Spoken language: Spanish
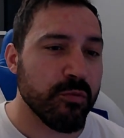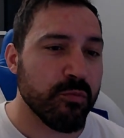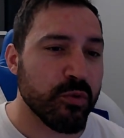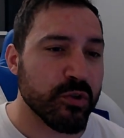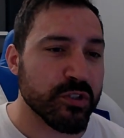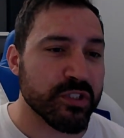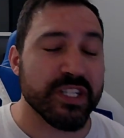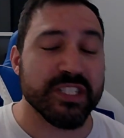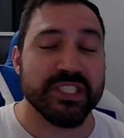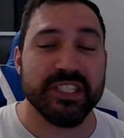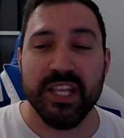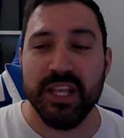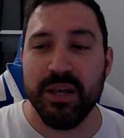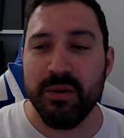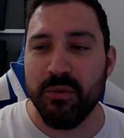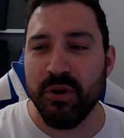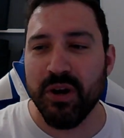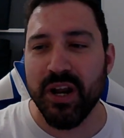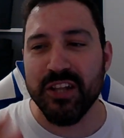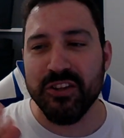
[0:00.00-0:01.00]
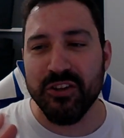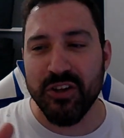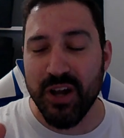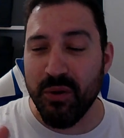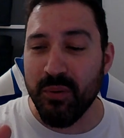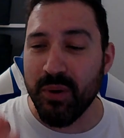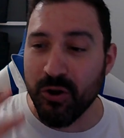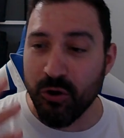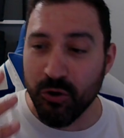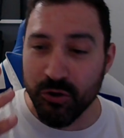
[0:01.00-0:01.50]
pues que se llevó el gato al
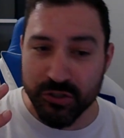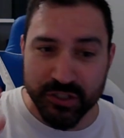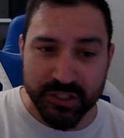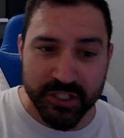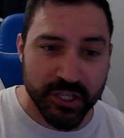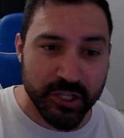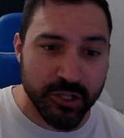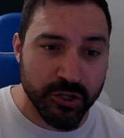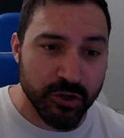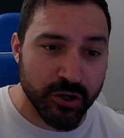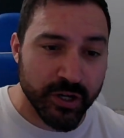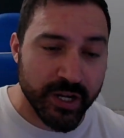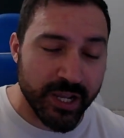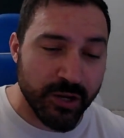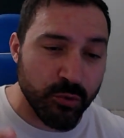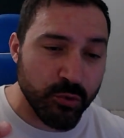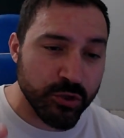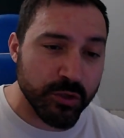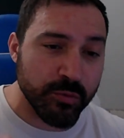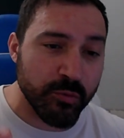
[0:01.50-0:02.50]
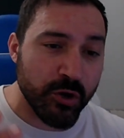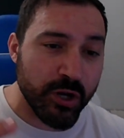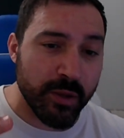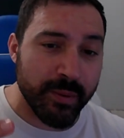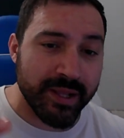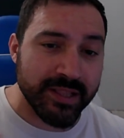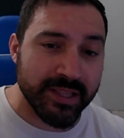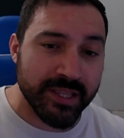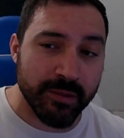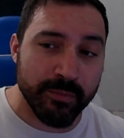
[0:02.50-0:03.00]
agua, consiguió que el último
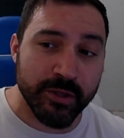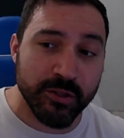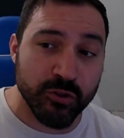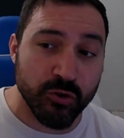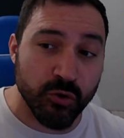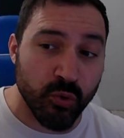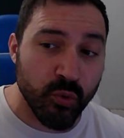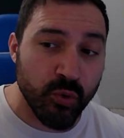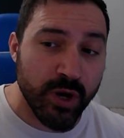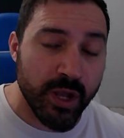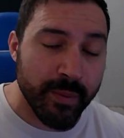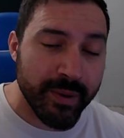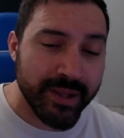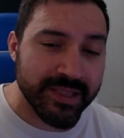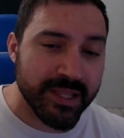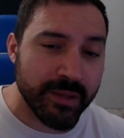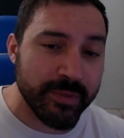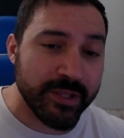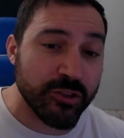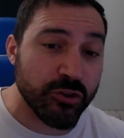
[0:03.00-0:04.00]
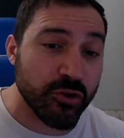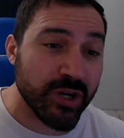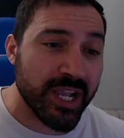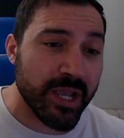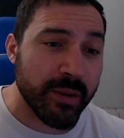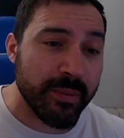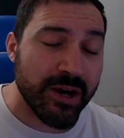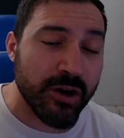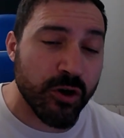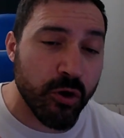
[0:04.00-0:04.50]
levantamiento, un levantamiento
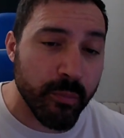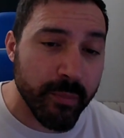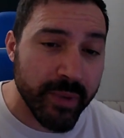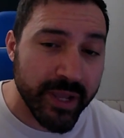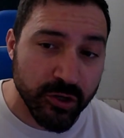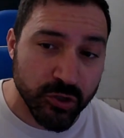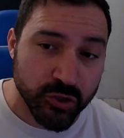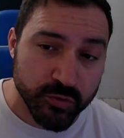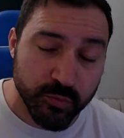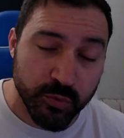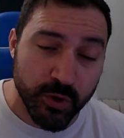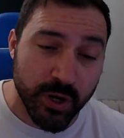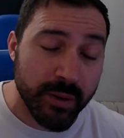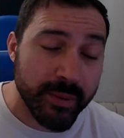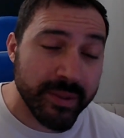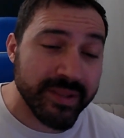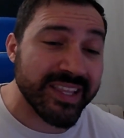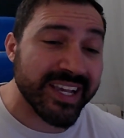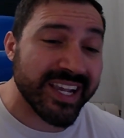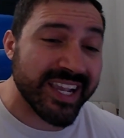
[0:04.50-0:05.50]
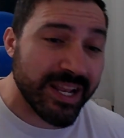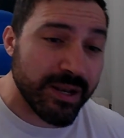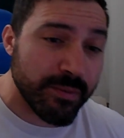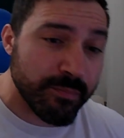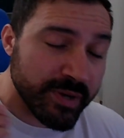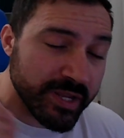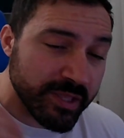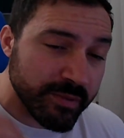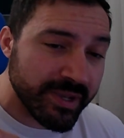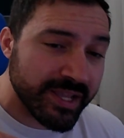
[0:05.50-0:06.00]
que bajó menos probablemente que el
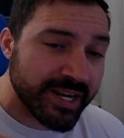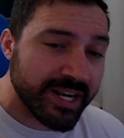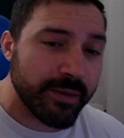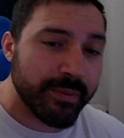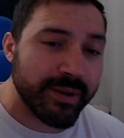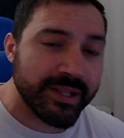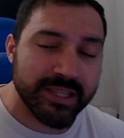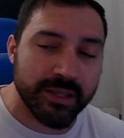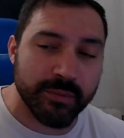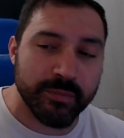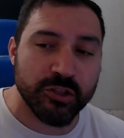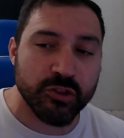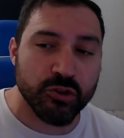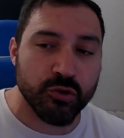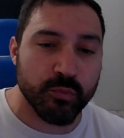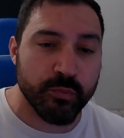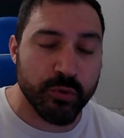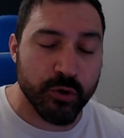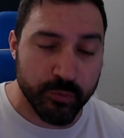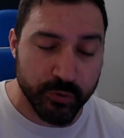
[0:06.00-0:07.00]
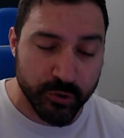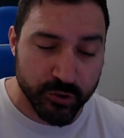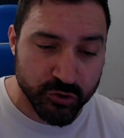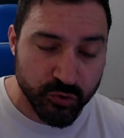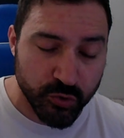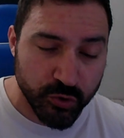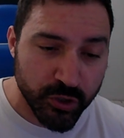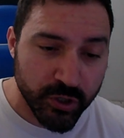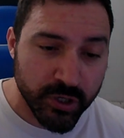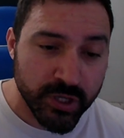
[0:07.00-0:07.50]
primer levantamiento propio
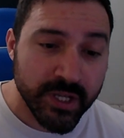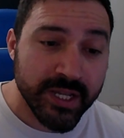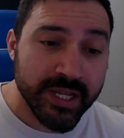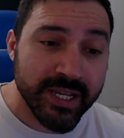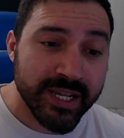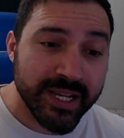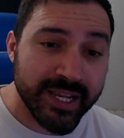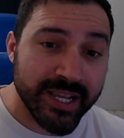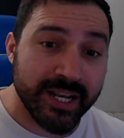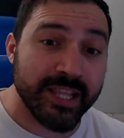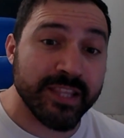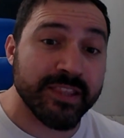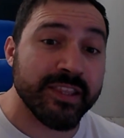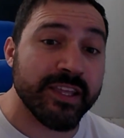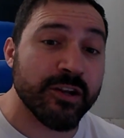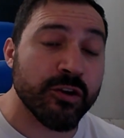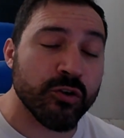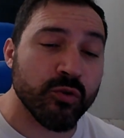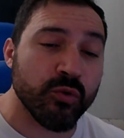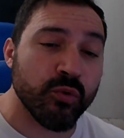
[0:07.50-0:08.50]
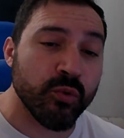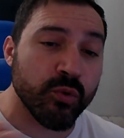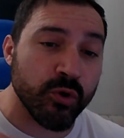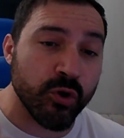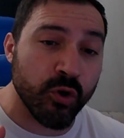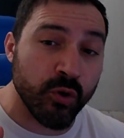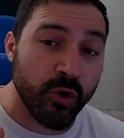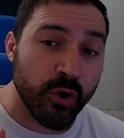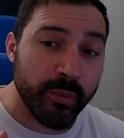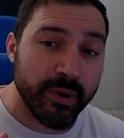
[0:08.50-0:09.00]
suyo, que le dieron un,
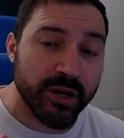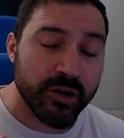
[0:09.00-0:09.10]
un